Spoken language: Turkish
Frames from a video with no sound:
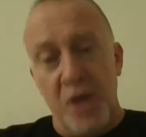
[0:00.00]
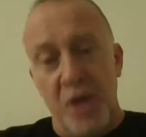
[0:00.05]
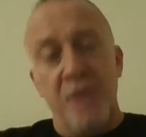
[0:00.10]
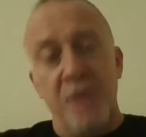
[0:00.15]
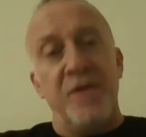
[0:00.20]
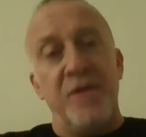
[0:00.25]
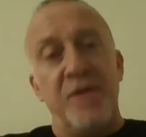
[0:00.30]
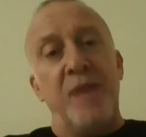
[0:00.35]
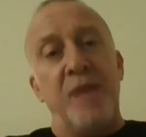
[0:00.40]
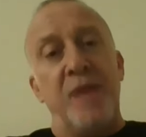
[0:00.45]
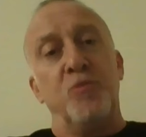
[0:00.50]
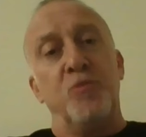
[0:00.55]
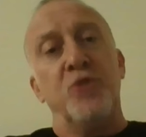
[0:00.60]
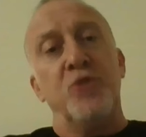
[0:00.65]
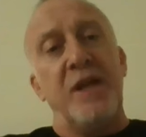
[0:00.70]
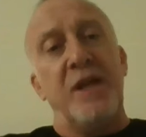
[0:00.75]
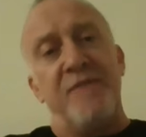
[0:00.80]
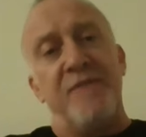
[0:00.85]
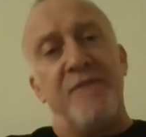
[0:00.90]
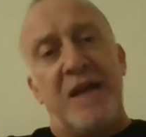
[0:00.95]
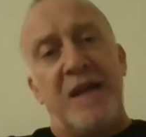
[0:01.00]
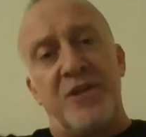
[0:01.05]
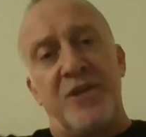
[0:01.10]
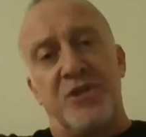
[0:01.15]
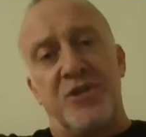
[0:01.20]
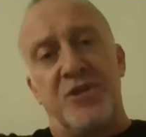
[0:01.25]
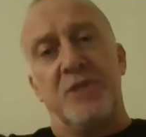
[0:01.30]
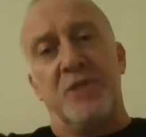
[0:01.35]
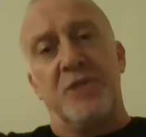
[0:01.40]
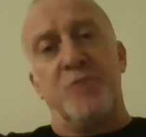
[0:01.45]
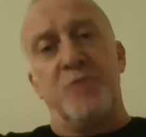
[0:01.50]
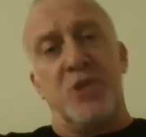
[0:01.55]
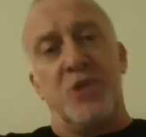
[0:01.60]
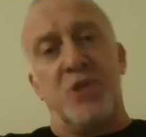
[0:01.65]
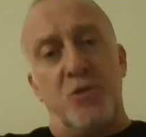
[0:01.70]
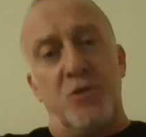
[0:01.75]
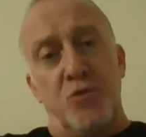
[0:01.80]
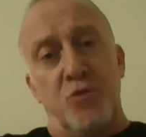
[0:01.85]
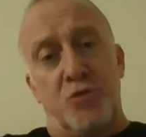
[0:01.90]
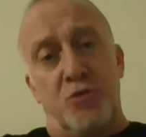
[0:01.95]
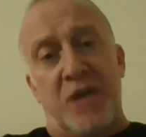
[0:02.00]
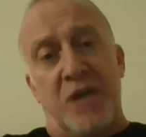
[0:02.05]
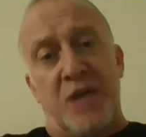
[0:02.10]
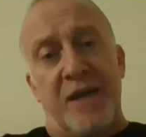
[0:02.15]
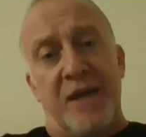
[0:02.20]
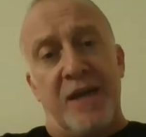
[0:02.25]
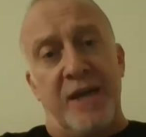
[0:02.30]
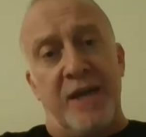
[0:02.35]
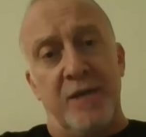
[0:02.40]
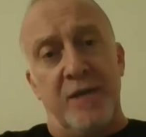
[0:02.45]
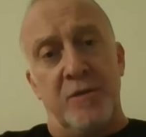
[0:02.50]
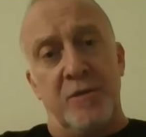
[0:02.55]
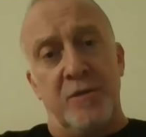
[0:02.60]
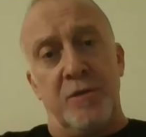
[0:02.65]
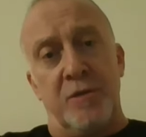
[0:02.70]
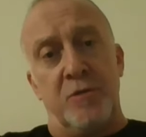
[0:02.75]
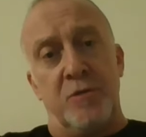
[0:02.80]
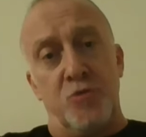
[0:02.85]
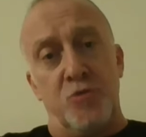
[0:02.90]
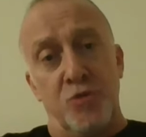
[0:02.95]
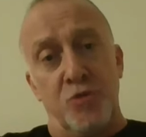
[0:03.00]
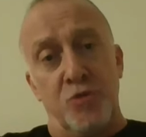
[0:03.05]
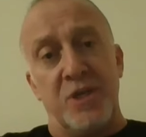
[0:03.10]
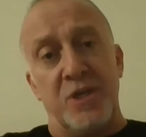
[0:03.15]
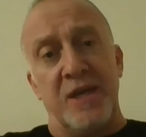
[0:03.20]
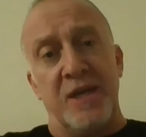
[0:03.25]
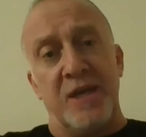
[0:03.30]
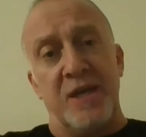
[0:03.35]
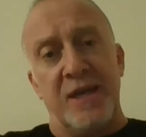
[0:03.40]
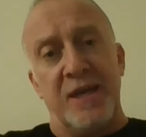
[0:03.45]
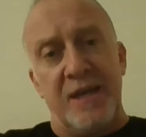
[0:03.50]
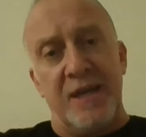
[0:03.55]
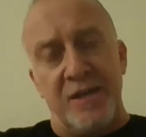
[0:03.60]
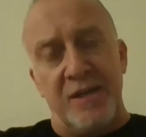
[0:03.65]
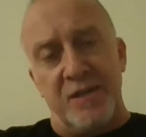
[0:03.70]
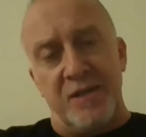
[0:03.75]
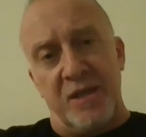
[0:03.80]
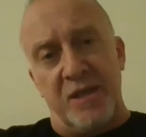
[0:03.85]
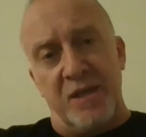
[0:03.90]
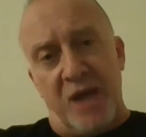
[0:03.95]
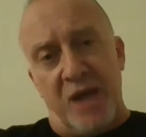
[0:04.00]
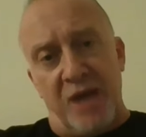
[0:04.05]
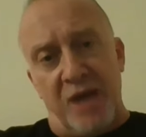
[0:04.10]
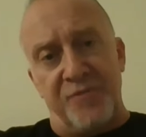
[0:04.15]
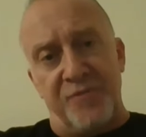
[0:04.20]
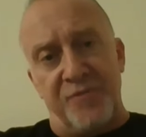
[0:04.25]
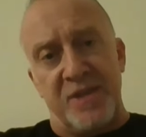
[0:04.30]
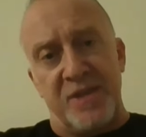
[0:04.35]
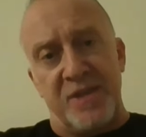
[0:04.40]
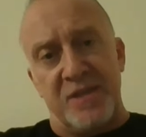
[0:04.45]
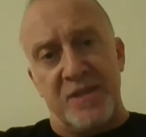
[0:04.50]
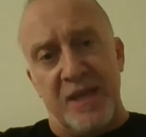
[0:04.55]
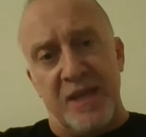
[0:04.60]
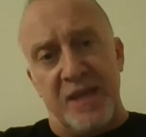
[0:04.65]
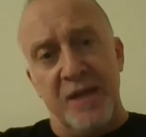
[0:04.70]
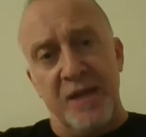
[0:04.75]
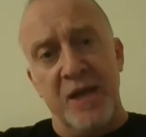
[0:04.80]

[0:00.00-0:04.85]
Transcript: Ve bundan evvel yaşadığımız 2-3 tane e, Türkiye genelindeki afette